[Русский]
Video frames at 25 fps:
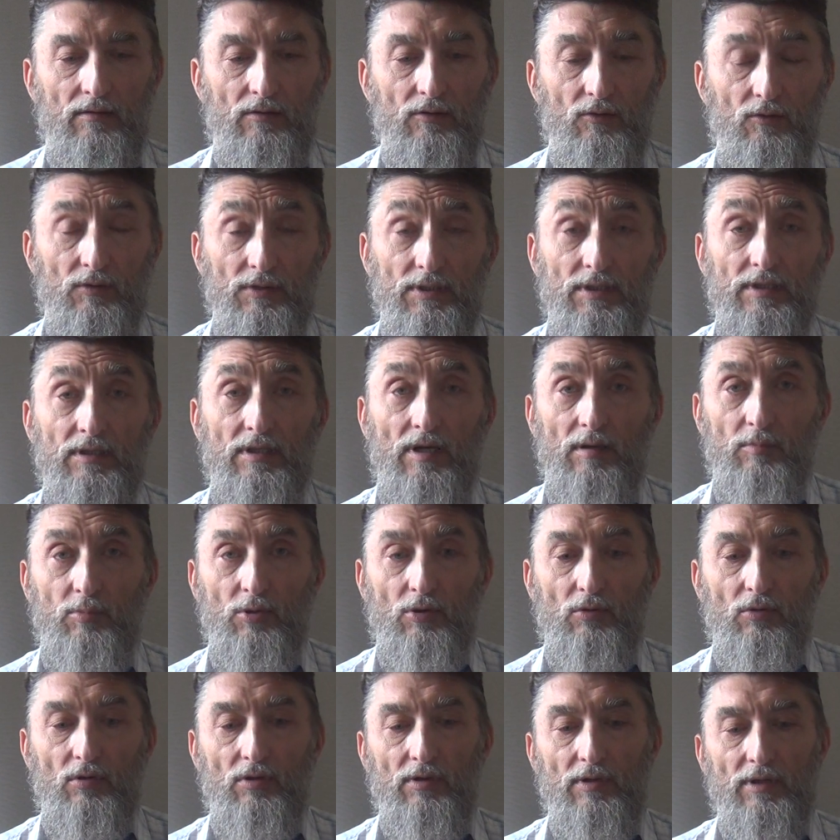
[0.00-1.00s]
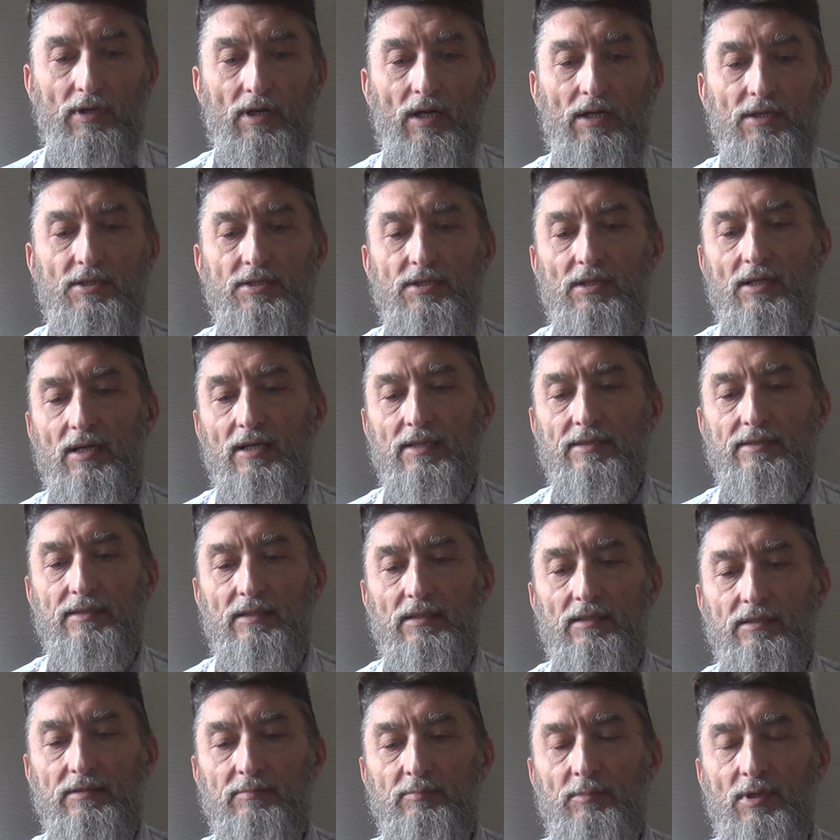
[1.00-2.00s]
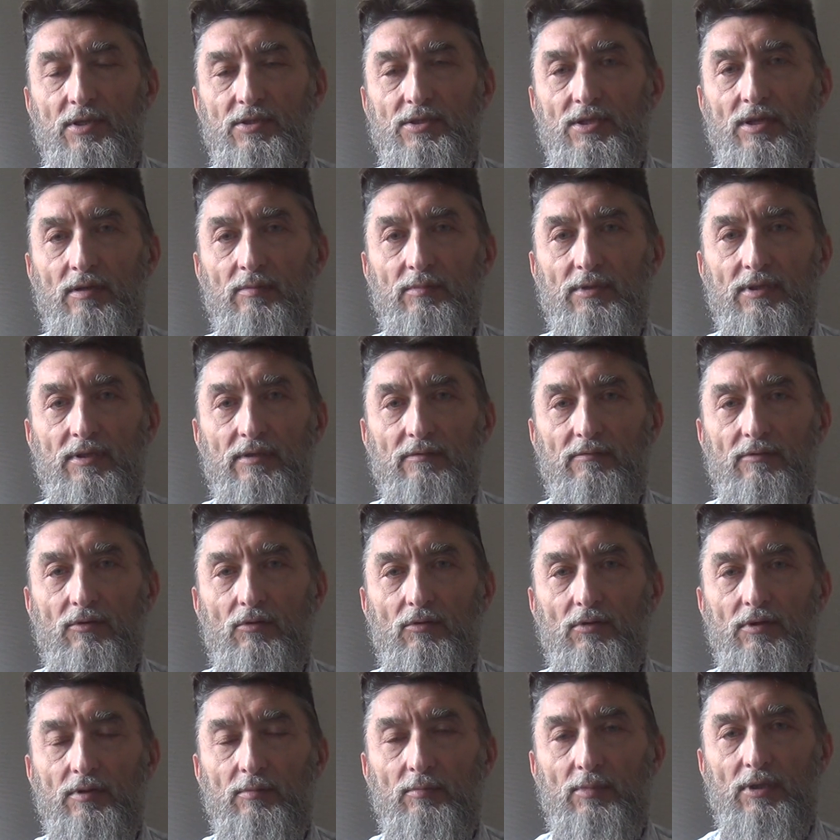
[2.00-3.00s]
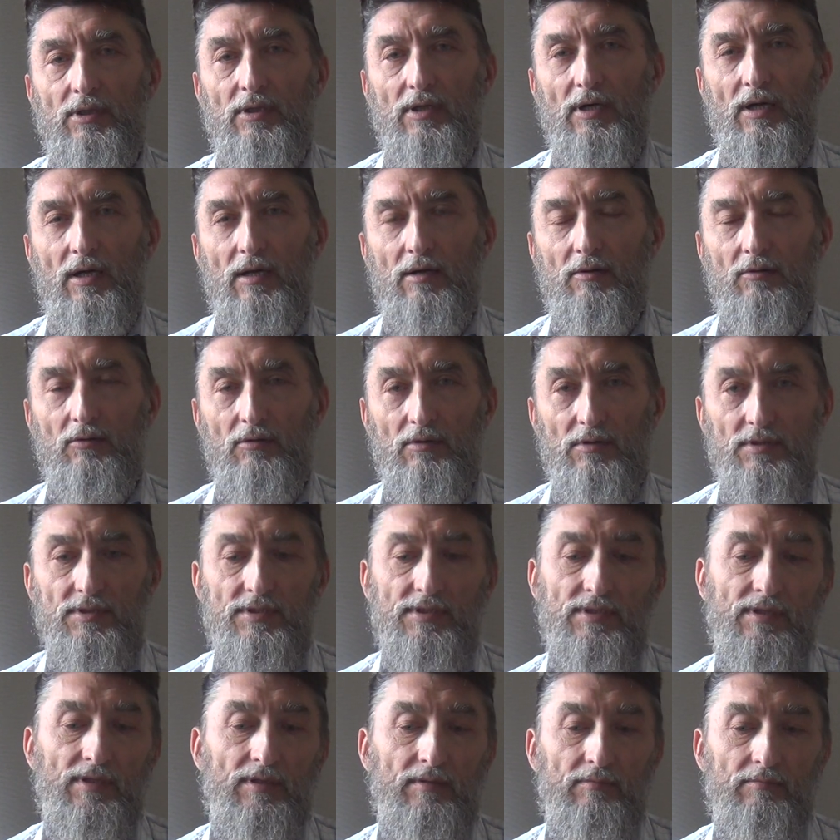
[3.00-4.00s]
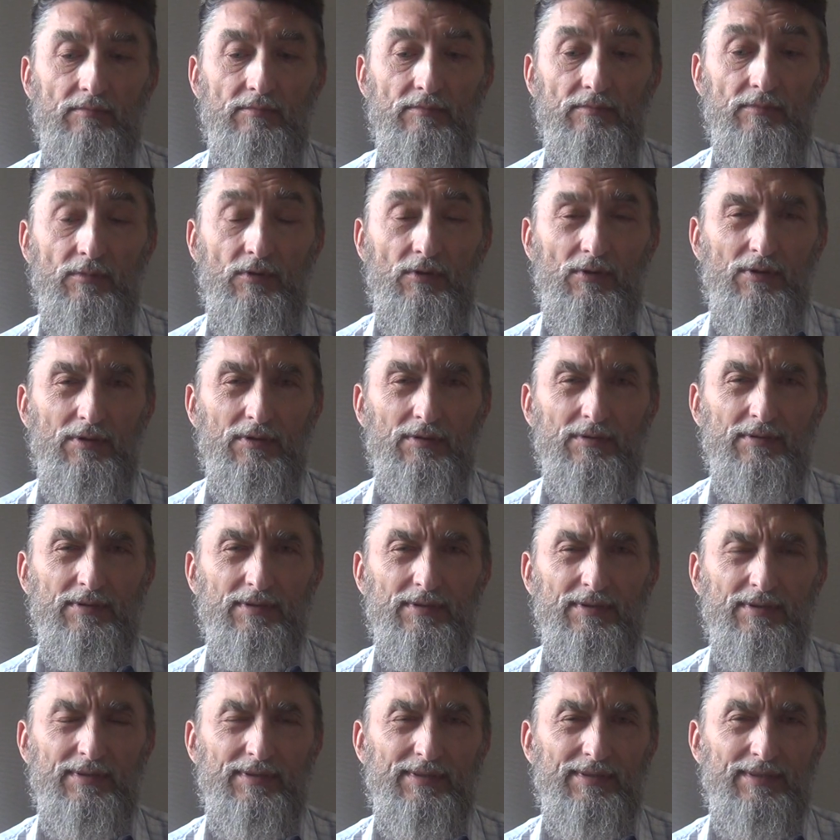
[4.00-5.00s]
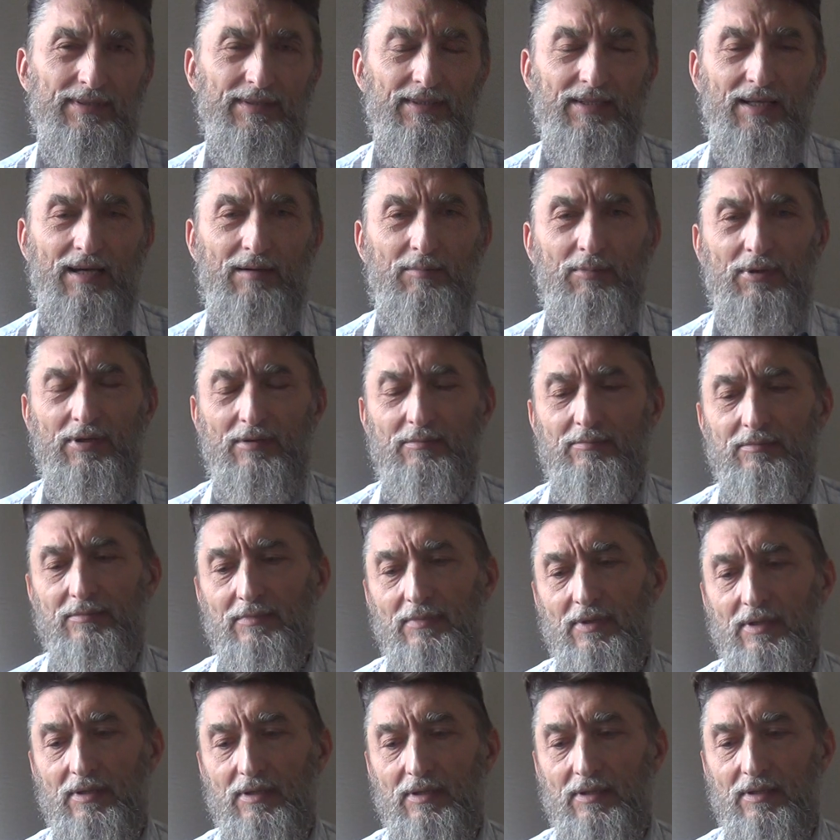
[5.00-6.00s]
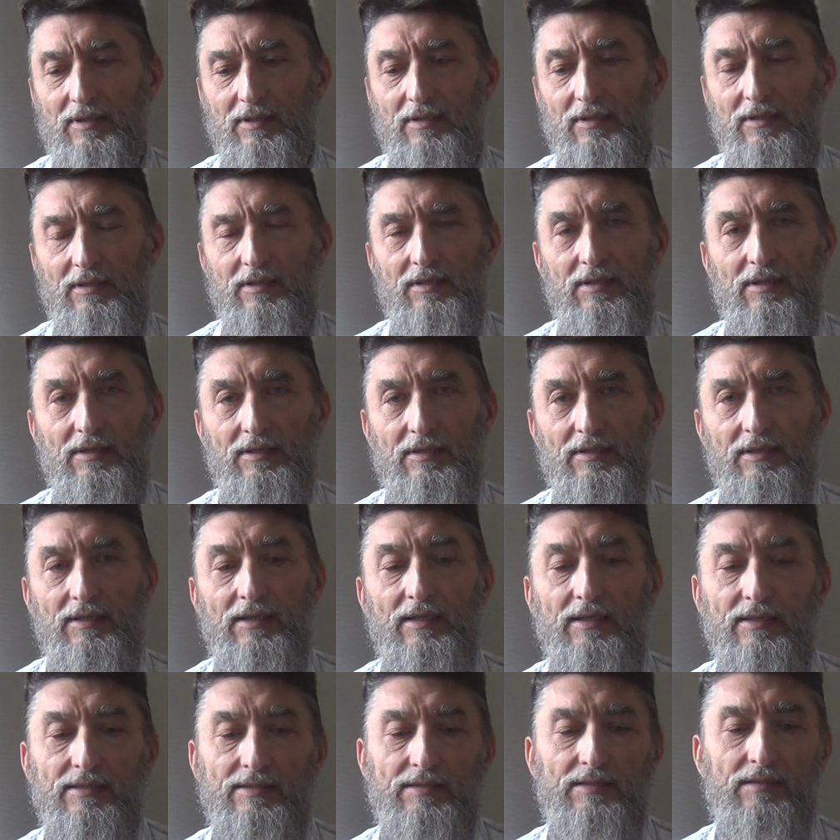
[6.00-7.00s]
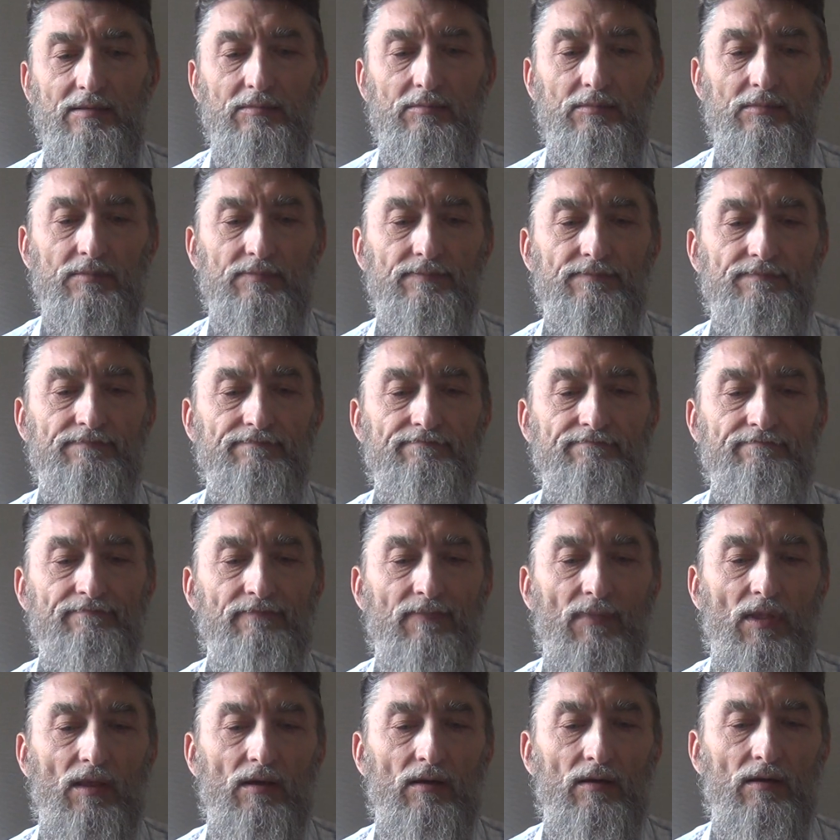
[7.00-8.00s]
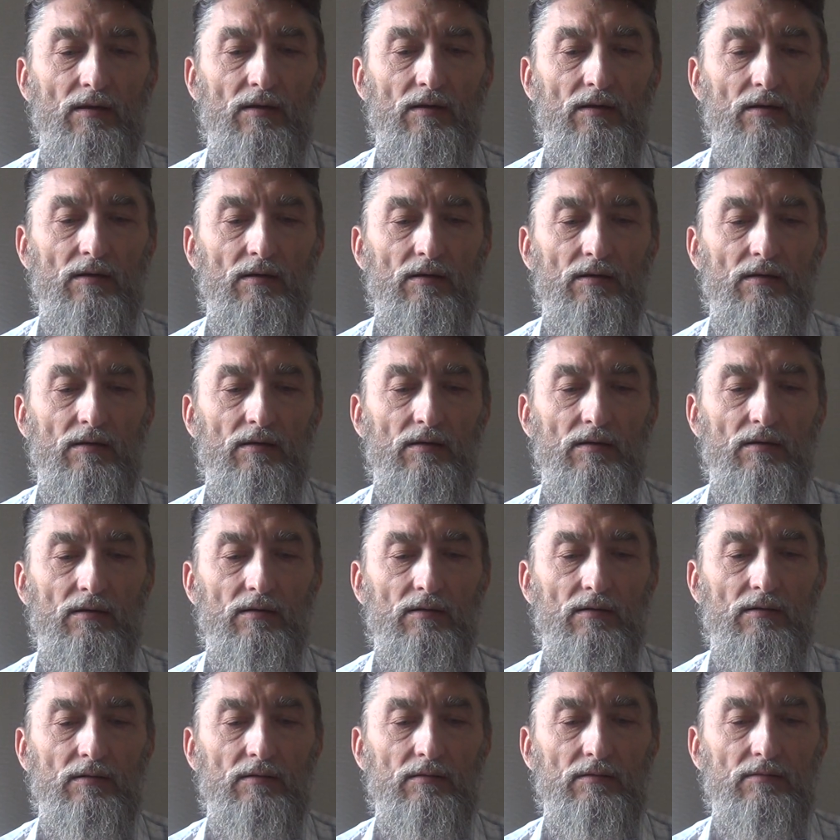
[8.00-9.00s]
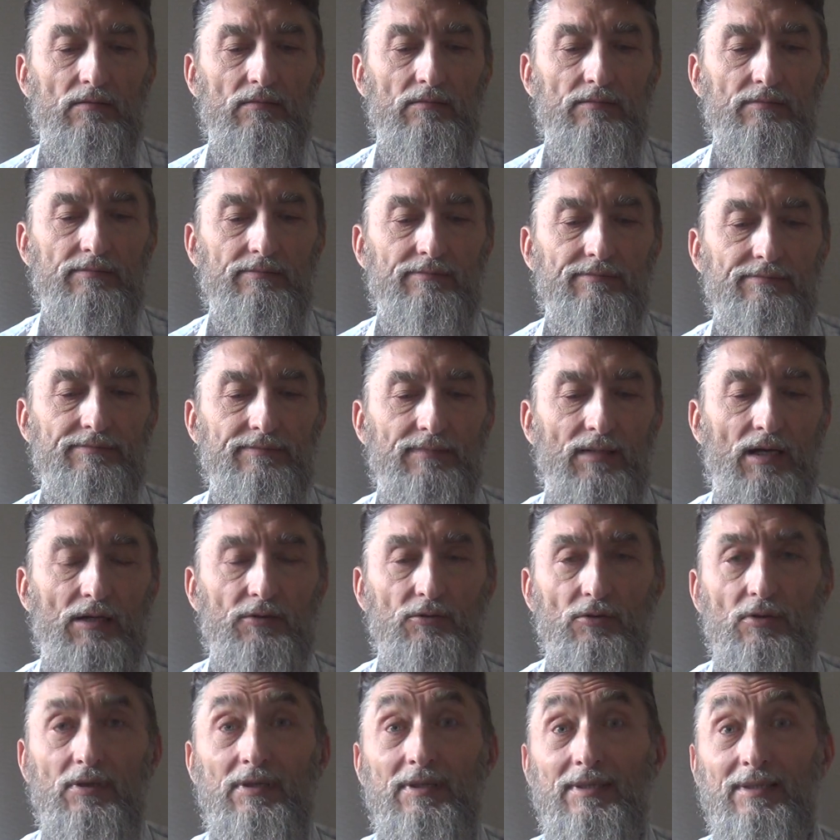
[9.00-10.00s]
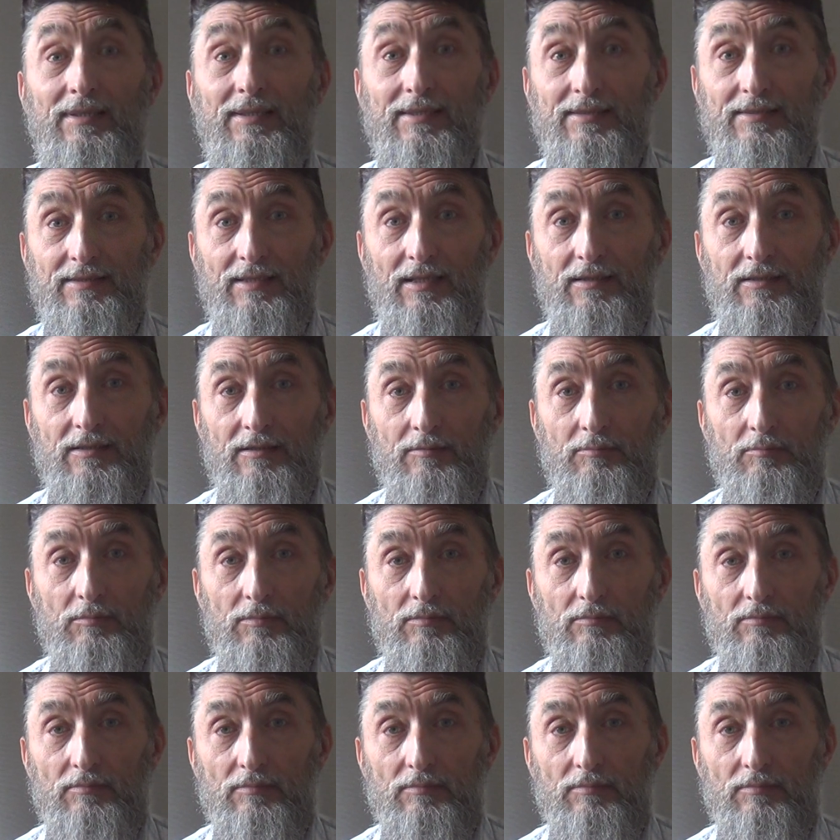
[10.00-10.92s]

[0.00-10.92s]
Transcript: Ну вот и добро раньше казалось мне чем-то вроде бы хорошим, но слабым, неинтересным, а, а то и недостатком.